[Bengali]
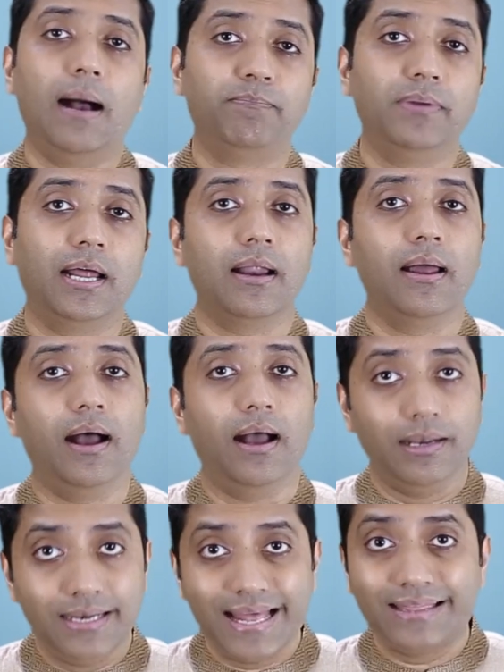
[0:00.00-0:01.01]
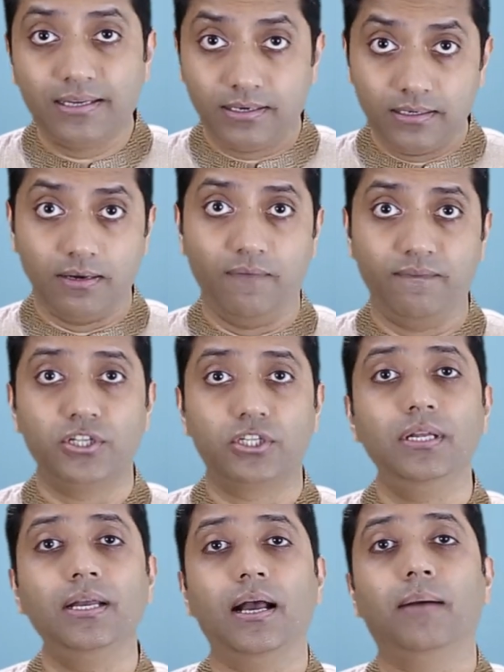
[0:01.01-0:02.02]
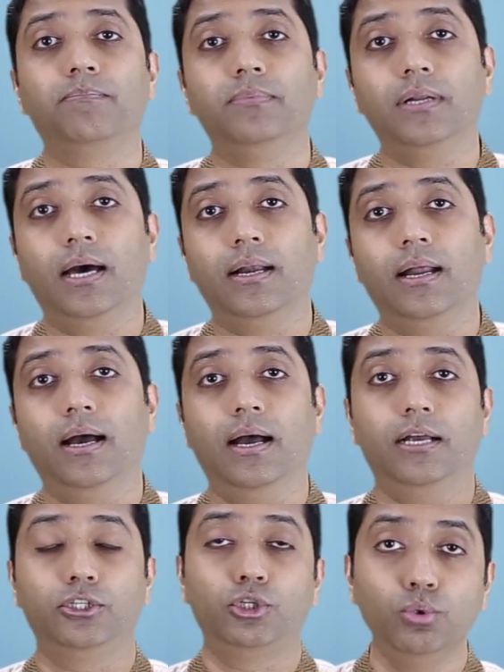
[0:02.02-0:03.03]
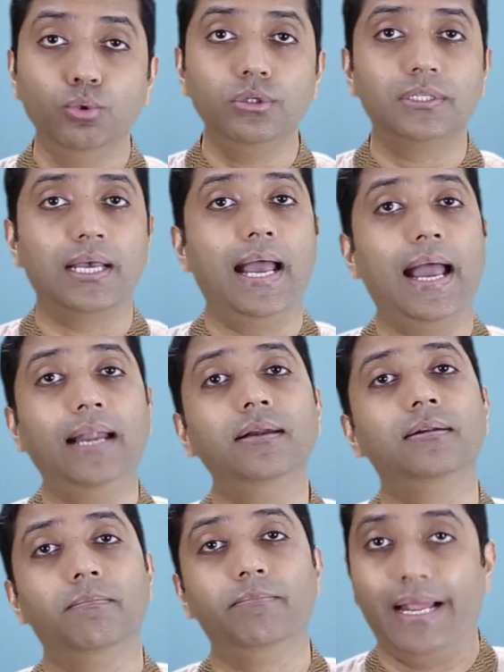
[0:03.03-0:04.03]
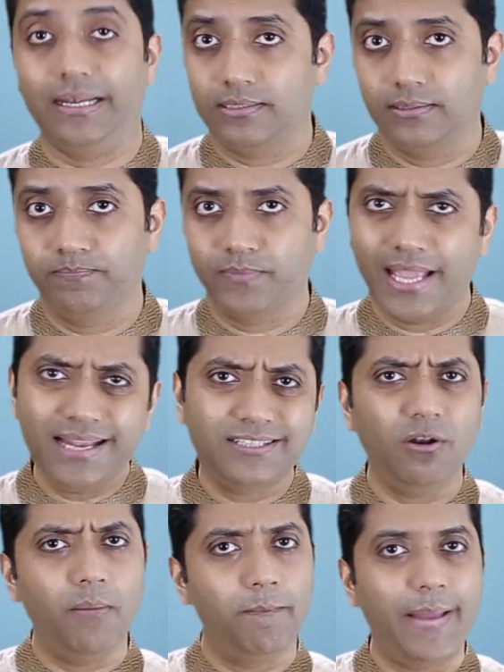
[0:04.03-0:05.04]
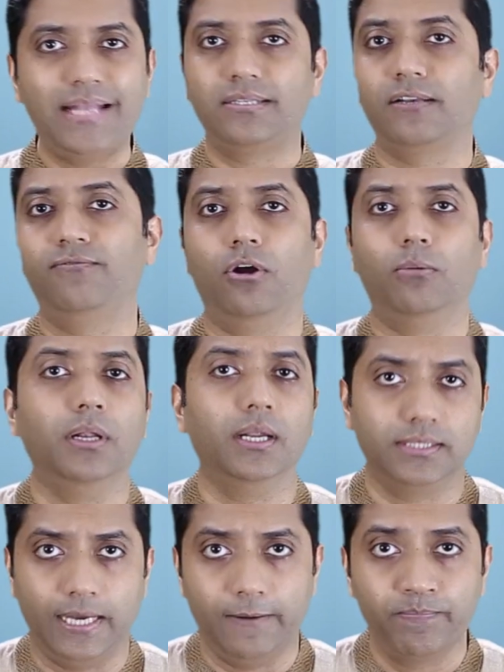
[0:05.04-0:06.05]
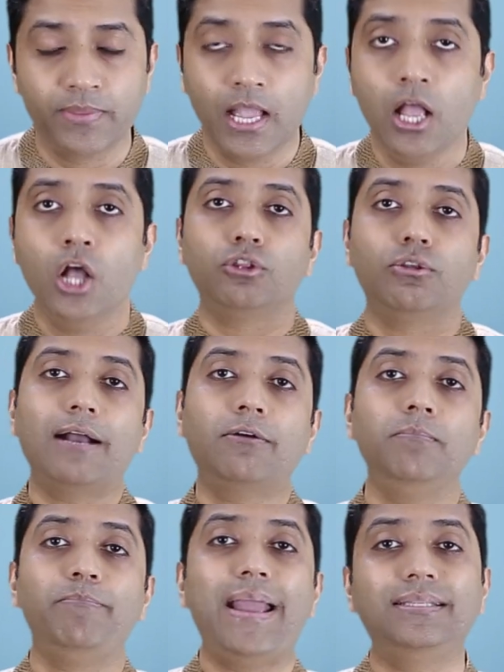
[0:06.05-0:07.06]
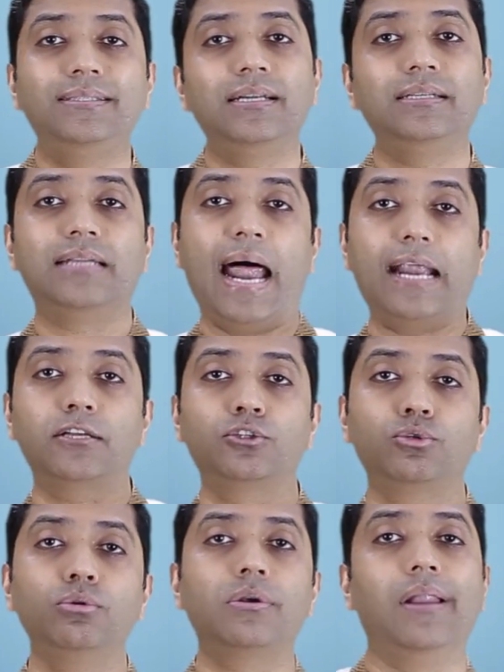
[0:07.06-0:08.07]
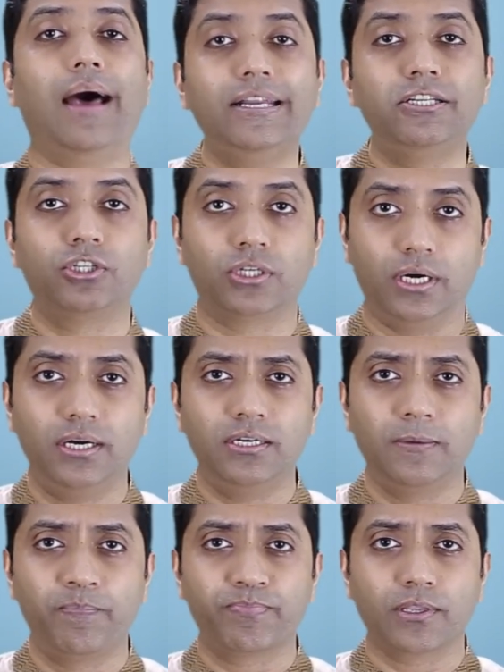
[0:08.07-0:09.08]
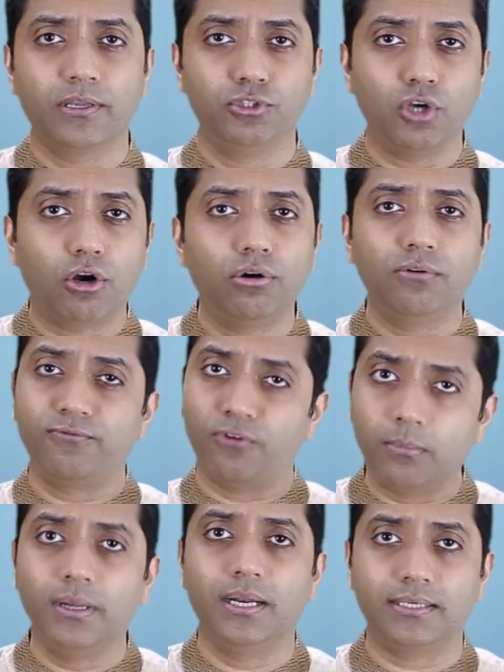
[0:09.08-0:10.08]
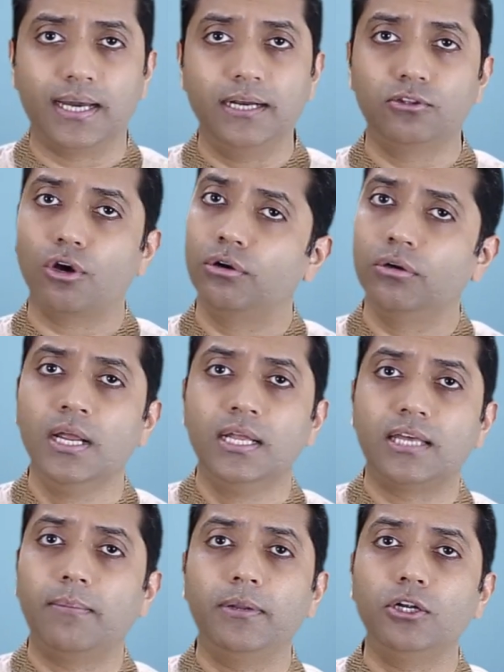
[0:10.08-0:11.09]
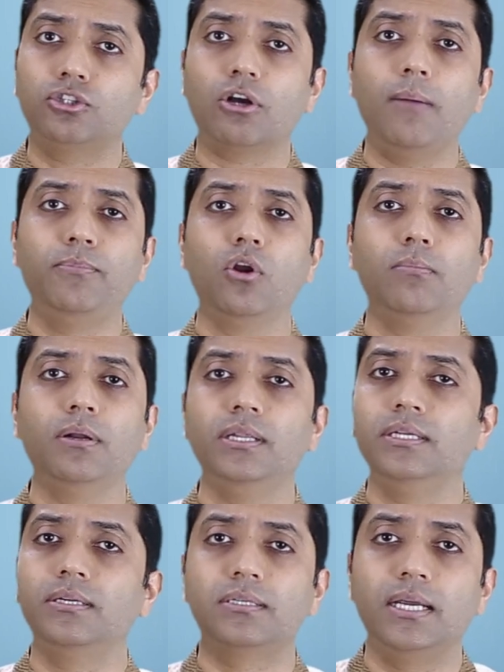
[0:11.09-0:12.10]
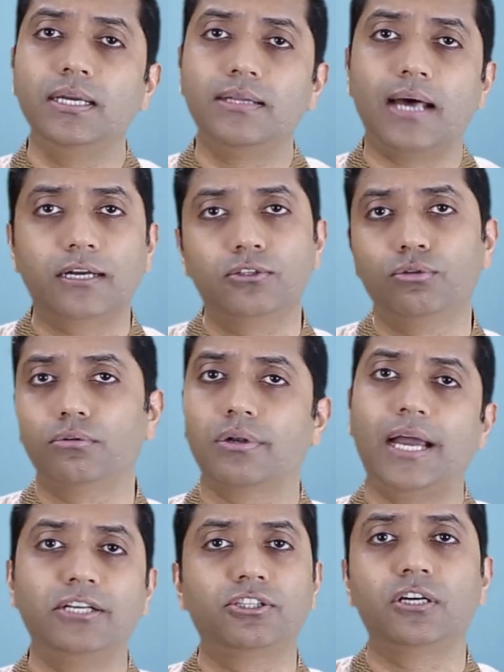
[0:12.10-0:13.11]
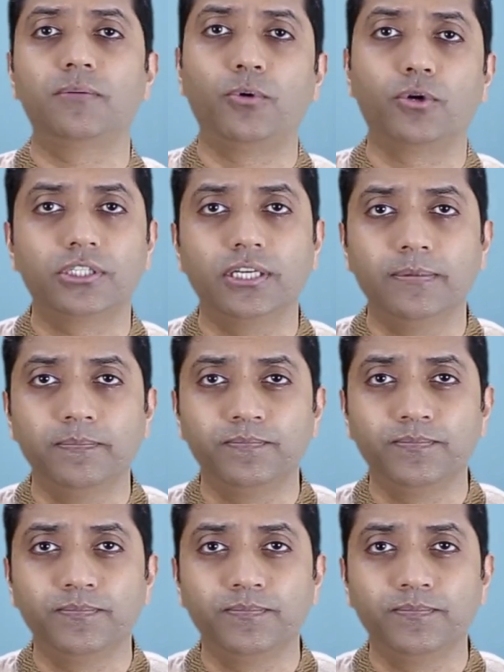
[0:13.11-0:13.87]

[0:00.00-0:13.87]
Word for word: আপনার লেদার অবভিয়াসলি আপনার শুজ অ্যান্ড বেল্ট এইটা হলো বেসিক ফর্মাল অ্যাটায়ার তো এখন বেসিক ডার্ক স্যুট লাইট শার্ট যখন ফর্মাল অ্যাটায়ার তখন তার মানে সব গ্লোবাল লিডার্সরাই ডার্ক স্যুট লাইট শার্ট পরছে